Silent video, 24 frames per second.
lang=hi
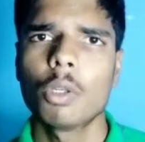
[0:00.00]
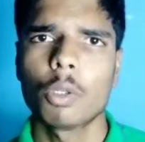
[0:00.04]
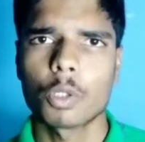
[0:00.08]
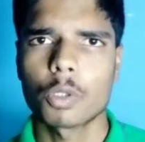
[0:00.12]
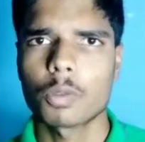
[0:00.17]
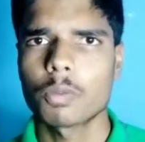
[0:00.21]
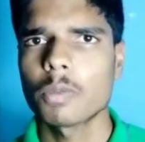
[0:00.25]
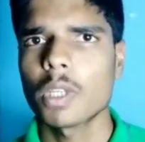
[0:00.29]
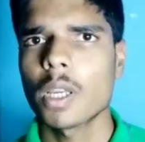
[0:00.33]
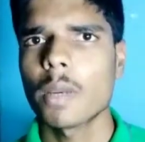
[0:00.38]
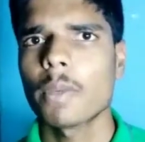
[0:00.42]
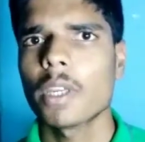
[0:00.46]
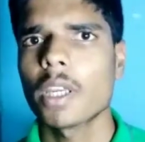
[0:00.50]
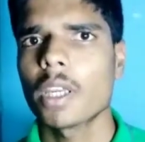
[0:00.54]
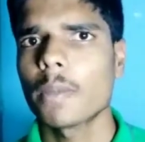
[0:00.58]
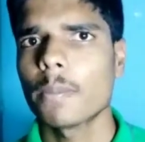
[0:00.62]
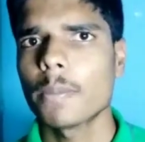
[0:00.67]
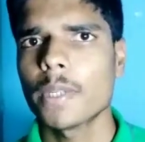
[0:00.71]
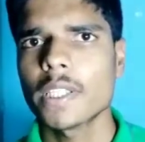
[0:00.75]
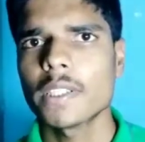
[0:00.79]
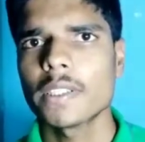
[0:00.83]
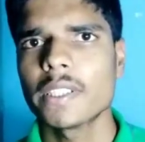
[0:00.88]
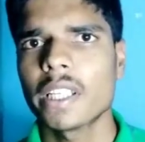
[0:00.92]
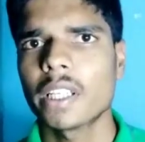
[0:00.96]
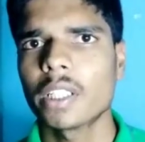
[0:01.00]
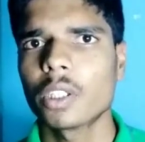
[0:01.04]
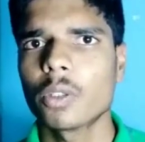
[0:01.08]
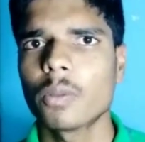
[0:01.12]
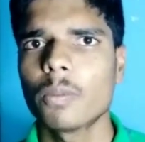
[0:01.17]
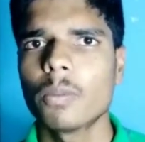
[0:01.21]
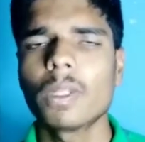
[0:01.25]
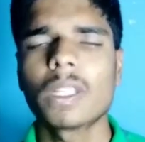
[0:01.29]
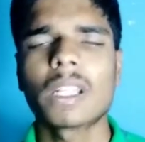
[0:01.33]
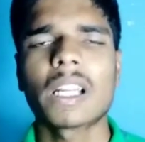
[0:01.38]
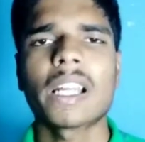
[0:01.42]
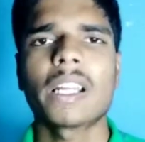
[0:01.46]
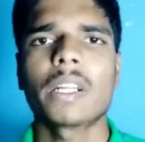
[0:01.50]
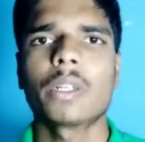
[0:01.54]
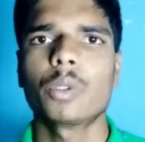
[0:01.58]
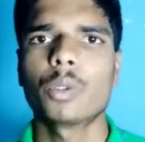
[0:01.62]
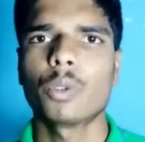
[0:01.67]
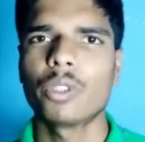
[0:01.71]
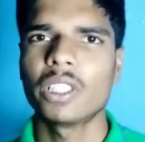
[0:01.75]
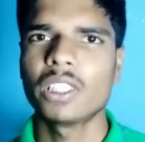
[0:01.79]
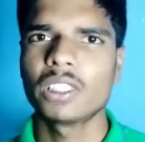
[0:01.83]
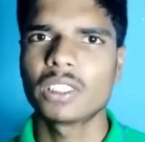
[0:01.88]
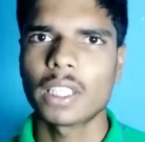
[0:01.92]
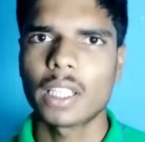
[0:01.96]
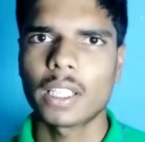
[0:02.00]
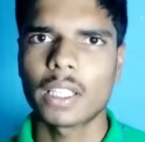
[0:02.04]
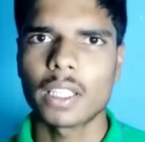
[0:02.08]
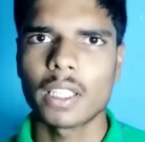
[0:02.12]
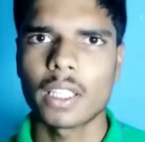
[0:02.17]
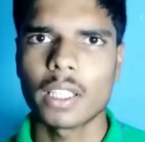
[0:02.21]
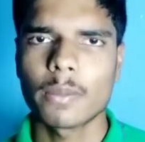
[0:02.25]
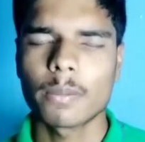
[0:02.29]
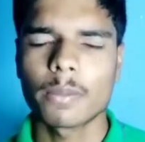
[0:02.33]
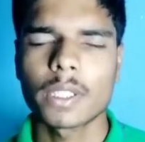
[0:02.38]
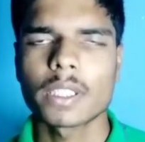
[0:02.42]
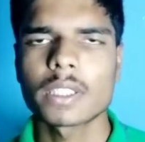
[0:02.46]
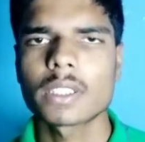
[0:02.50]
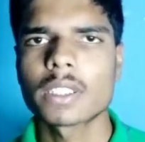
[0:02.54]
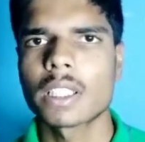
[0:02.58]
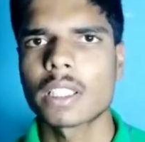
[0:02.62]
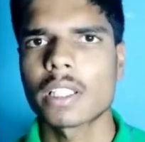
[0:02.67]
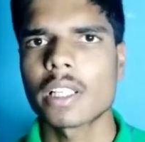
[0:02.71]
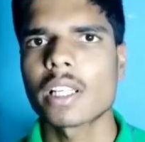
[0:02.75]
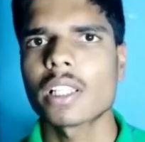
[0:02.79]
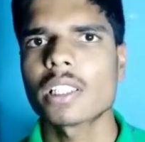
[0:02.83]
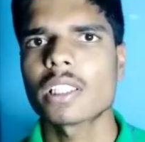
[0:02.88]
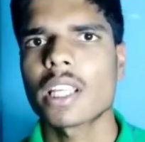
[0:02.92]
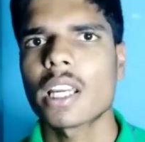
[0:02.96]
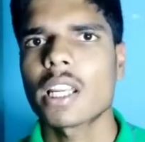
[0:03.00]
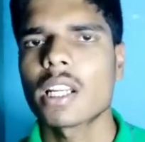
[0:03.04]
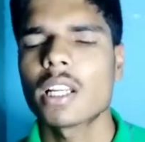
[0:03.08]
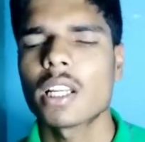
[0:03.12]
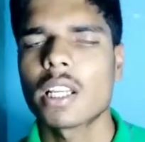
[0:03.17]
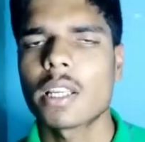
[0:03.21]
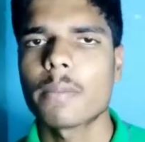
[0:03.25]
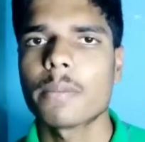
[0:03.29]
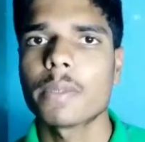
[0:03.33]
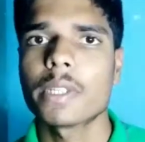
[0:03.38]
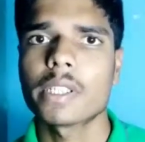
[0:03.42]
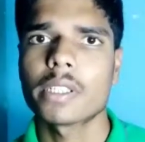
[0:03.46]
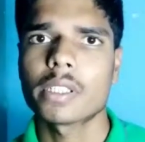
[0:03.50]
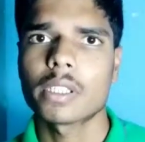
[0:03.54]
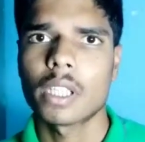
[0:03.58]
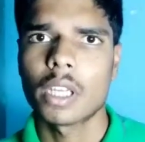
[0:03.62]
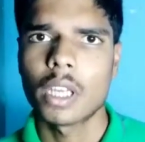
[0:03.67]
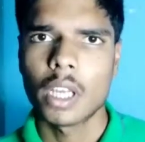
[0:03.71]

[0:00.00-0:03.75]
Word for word: उसमें हमें ए देखने को मिल रहा है डुअल चैनल ए सिंगल चैनल ए